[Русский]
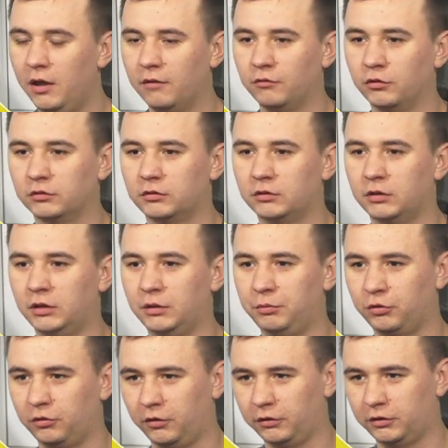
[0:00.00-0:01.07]
Вот, а,
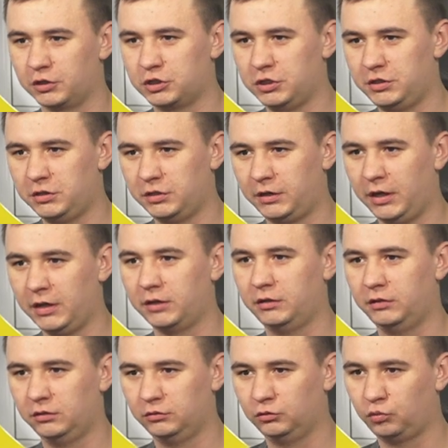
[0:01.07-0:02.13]
Петр, расскажите,
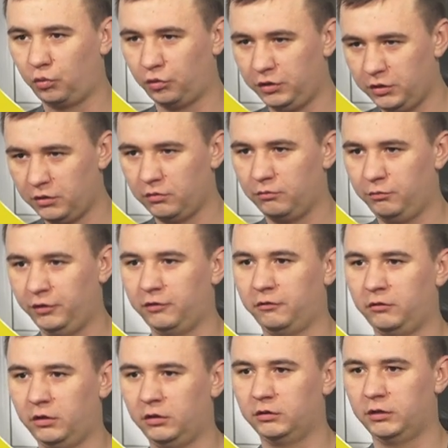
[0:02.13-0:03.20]
как турнир
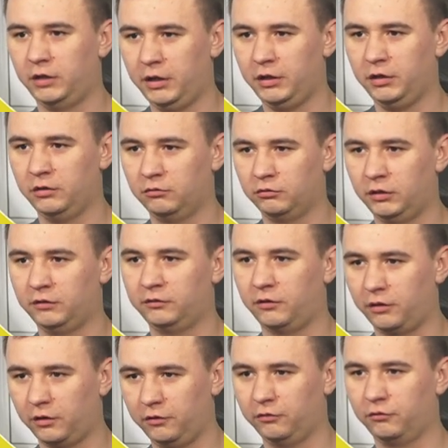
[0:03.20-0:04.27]
«Битва на Алтае» у нас
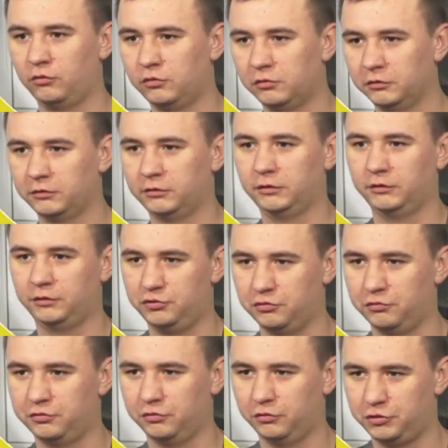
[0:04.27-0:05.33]
организовывался, с
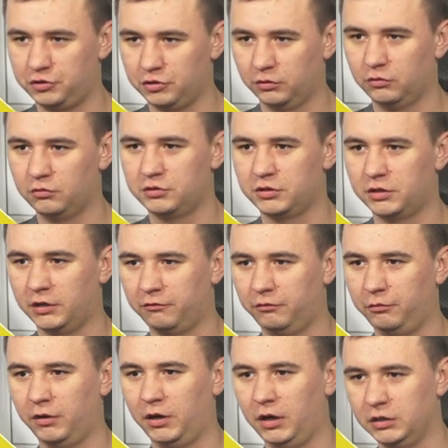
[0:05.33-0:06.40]
чего все началось, как
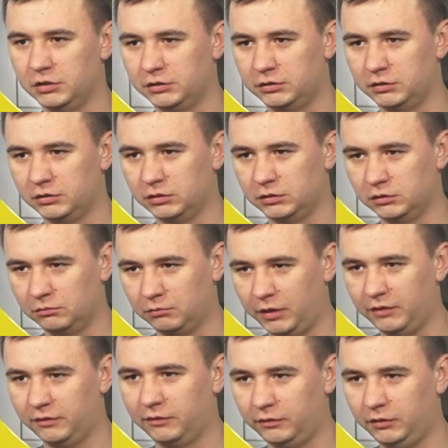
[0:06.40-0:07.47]
выбирались э,
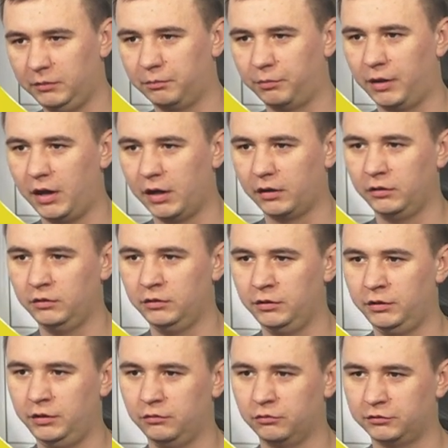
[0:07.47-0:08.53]
бойцы,
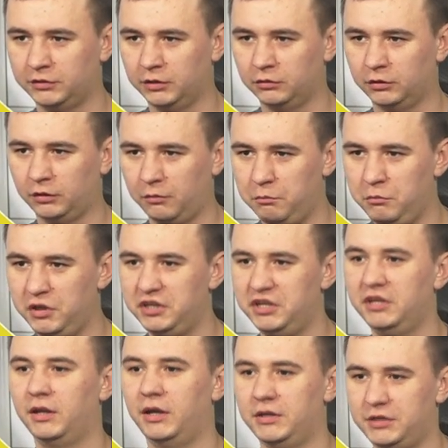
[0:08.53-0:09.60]
пары и вот вся вот эта
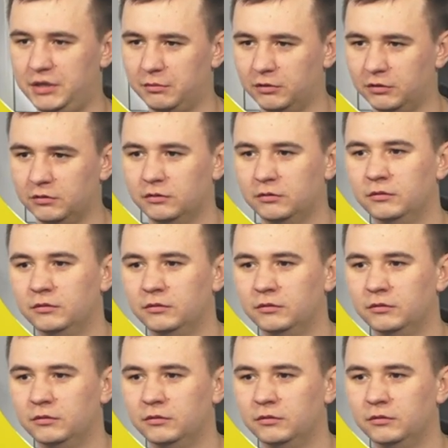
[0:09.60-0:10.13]
медийная тема?